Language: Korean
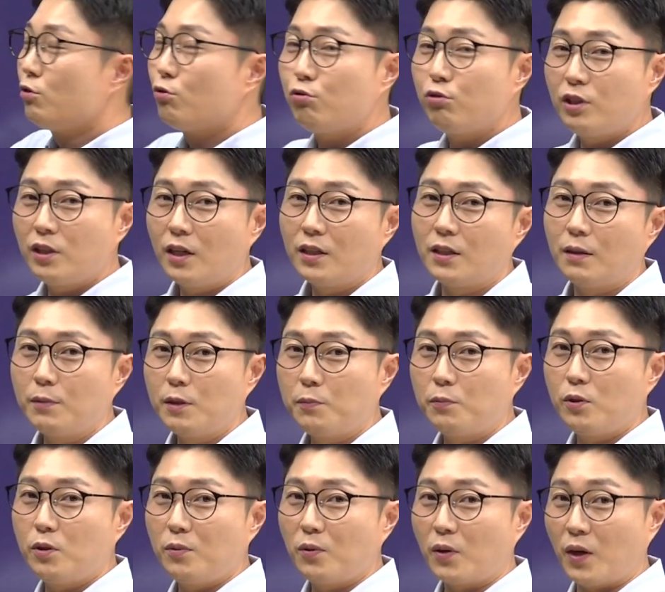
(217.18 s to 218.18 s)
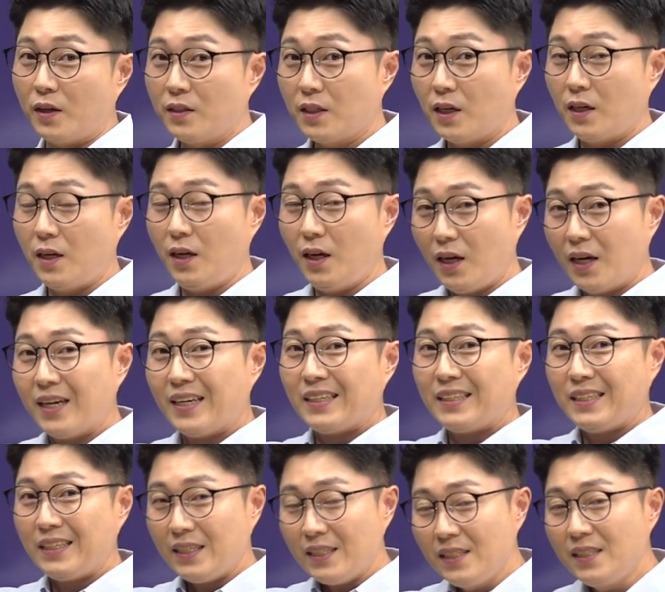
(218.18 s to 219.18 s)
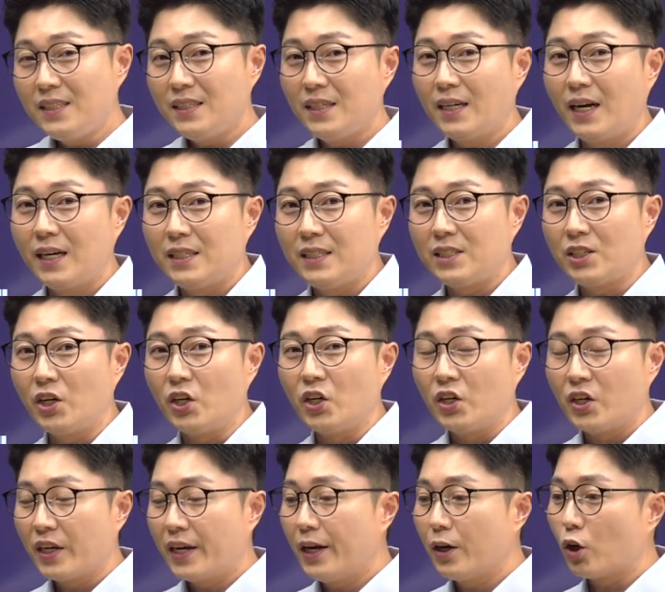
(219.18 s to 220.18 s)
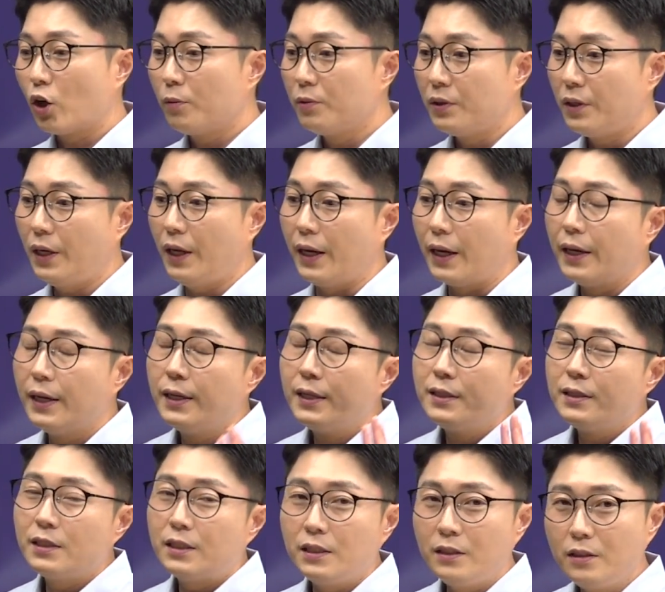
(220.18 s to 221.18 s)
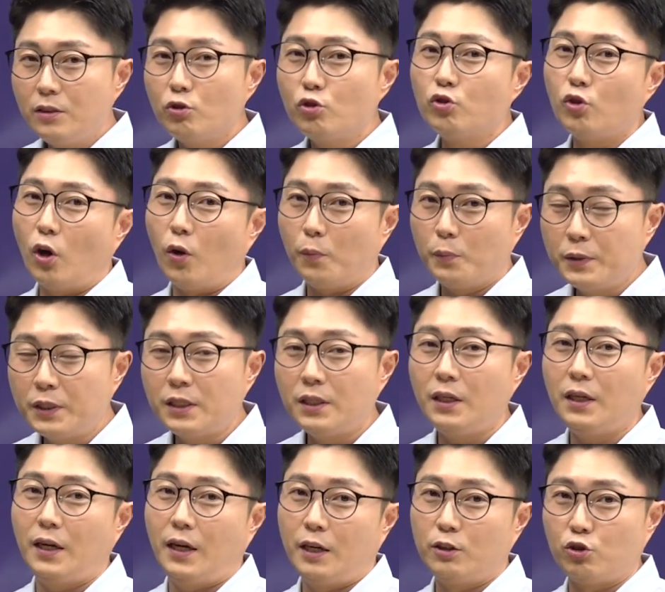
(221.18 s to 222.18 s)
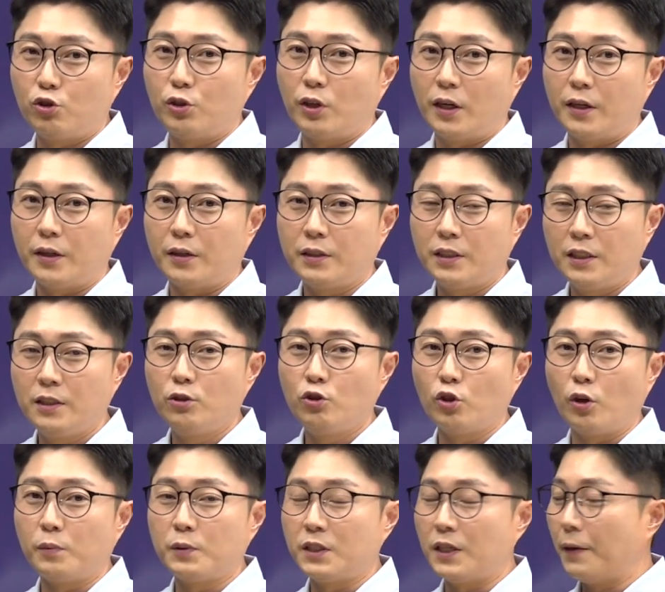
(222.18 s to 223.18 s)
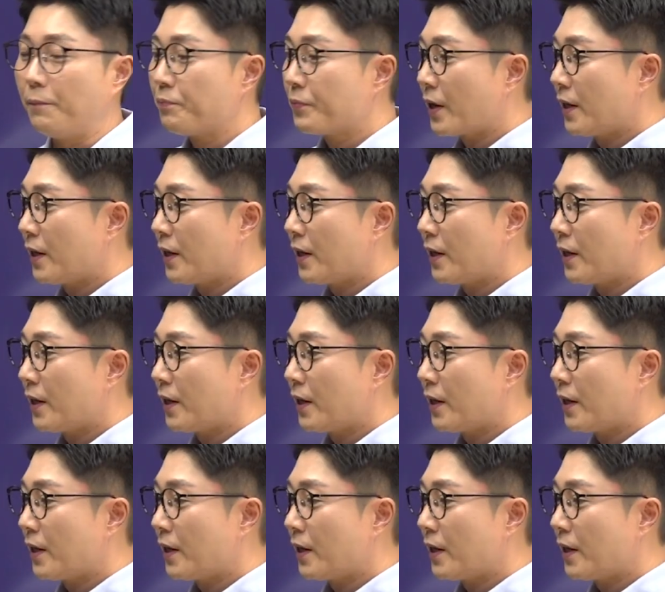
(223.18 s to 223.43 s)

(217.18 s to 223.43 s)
두시간 삼십 분이면 굉장히 긴 시간이죠. 그러니까 여러분들이 실수 없이 해주셔야 돼요. 실수 없이.